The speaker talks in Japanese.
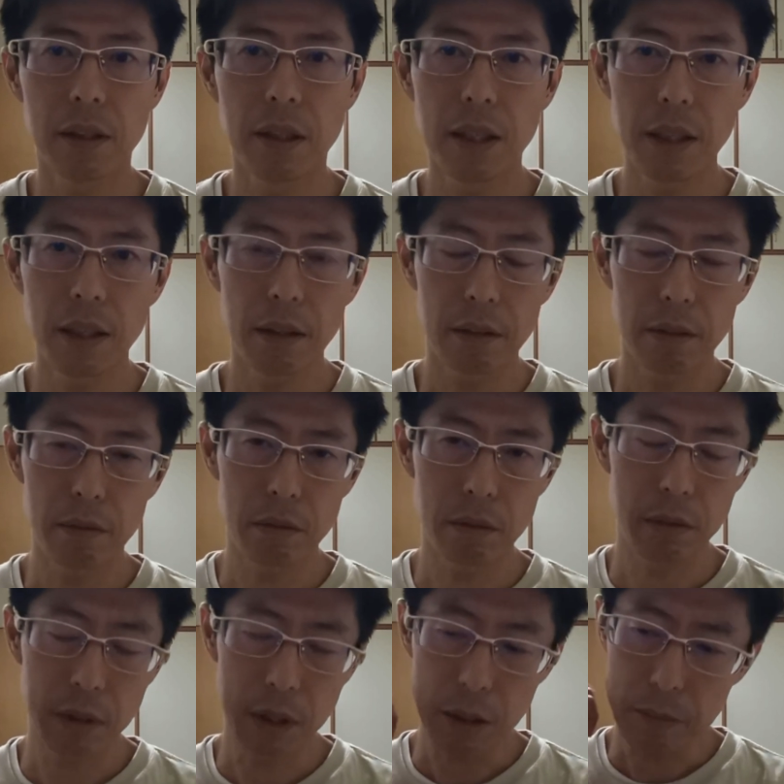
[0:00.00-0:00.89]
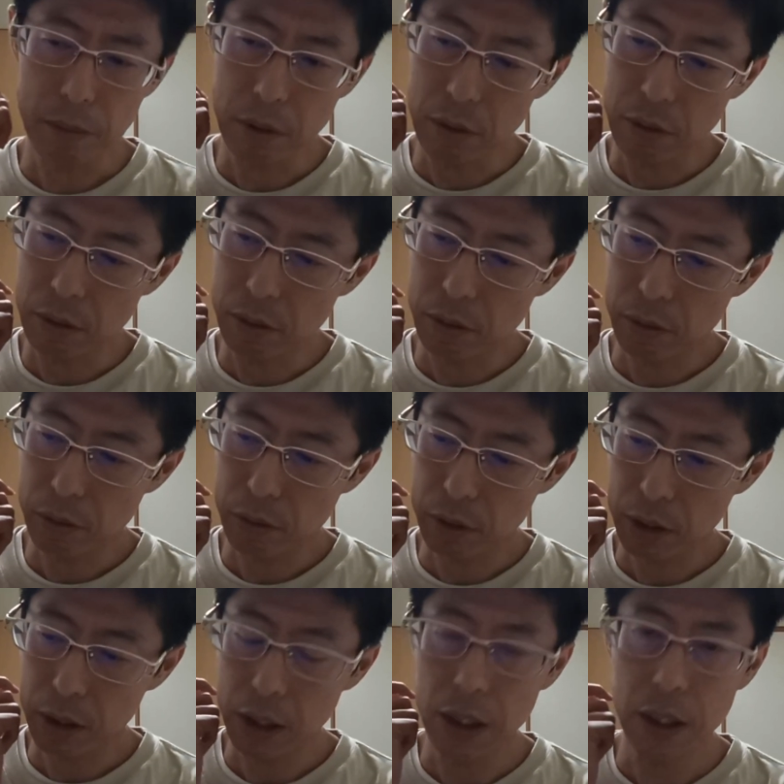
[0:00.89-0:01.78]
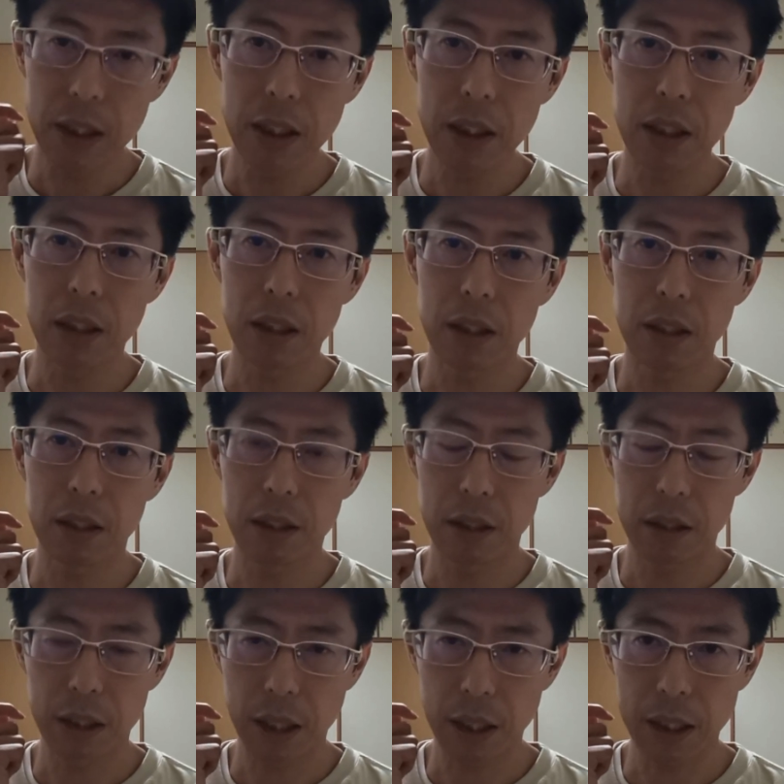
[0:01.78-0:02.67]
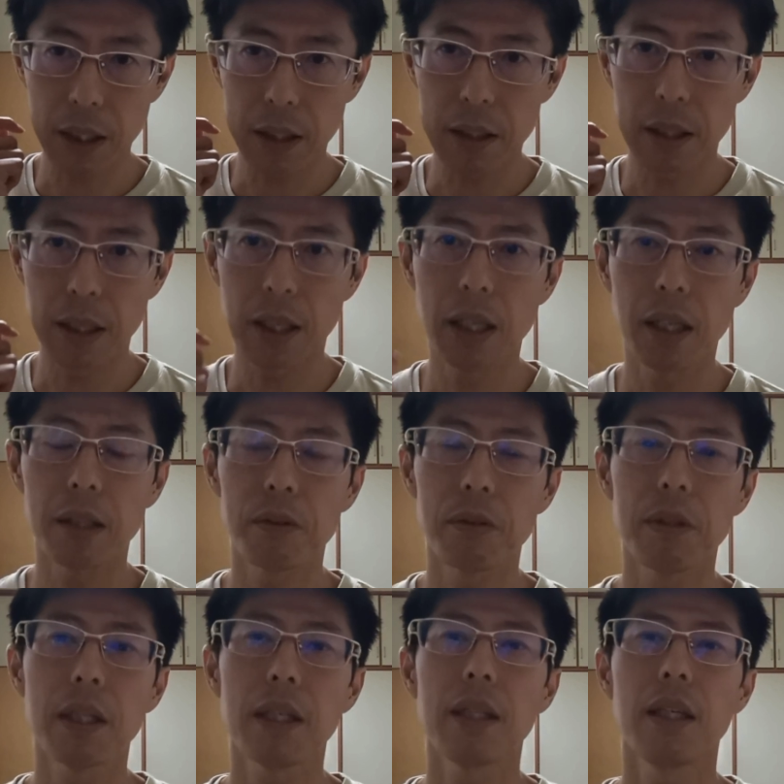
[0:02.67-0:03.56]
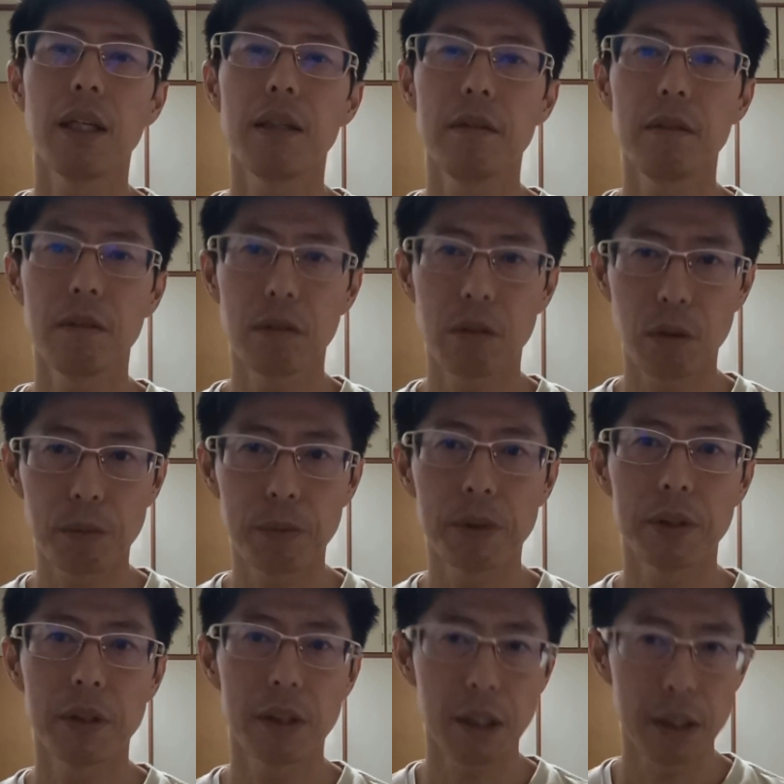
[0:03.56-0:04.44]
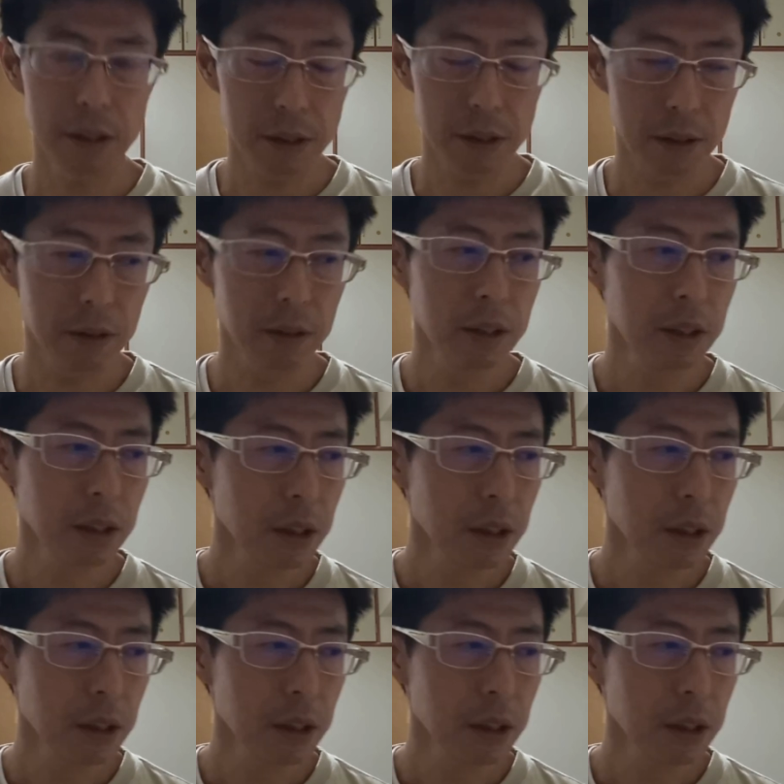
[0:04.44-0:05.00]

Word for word: で、多分、肘あたりでガードできてると思うんですよ。